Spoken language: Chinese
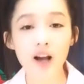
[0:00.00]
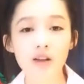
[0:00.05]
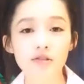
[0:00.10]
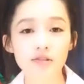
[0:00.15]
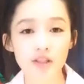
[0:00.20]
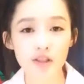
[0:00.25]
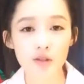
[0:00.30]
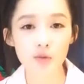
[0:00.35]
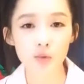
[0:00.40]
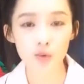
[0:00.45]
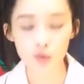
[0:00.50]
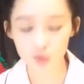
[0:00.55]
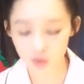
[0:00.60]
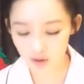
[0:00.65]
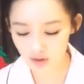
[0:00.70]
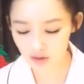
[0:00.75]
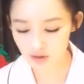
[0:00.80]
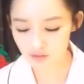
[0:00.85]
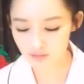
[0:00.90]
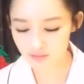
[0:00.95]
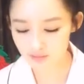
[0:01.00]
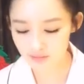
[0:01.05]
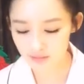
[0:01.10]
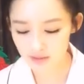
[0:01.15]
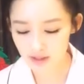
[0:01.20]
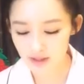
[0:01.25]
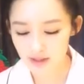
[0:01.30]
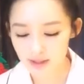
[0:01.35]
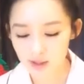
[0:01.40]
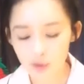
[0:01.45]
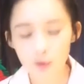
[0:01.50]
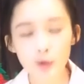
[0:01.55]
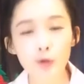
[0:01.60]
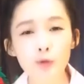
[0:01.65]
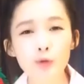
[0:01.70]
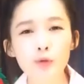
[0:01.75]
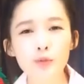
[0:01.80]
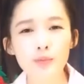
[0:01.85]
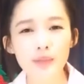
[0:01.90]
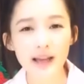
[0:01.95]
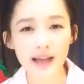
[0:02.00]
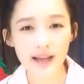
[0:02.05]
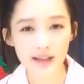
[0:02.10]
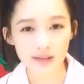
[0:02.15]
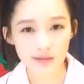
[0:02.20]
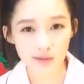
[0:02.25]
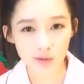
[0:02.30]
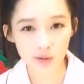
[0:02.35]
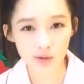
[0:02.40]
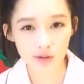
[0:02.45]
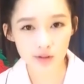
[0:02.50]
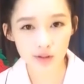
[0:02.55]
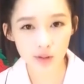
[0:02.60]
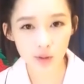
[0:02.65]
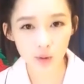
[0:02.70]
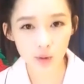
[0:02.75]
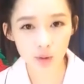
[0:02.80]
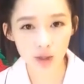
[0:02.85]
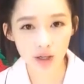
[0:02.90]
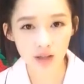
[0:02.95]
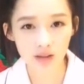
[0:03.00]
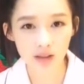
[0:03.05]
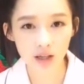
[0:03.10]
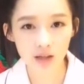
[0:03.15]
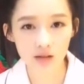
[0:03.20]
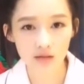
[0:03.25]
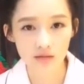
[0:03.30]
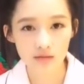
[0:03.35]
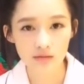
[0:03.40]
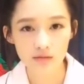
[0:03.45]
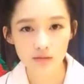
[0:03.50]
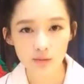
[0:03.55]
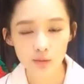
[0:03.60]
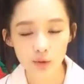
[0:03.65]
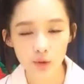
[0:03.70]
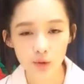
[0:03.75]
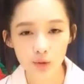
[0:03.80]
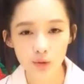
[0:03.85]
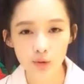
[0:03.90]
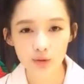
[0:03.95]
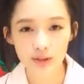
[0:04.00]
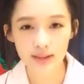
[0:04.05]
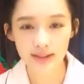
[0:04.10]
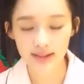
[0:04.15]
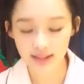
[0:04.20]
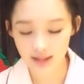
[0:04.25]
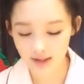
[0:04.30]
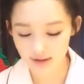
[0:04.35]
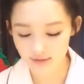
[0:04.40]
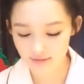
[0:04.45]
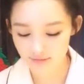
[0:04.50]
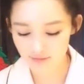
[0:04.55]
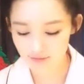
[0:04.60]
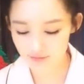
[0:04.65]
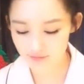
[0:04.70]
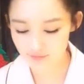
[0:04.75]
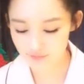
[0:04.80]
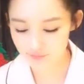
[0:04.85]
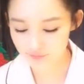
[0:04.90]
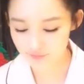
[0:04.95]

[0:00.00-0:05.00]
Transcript: 还好，但是我觉得运动吧，就是偶尔要运动一下。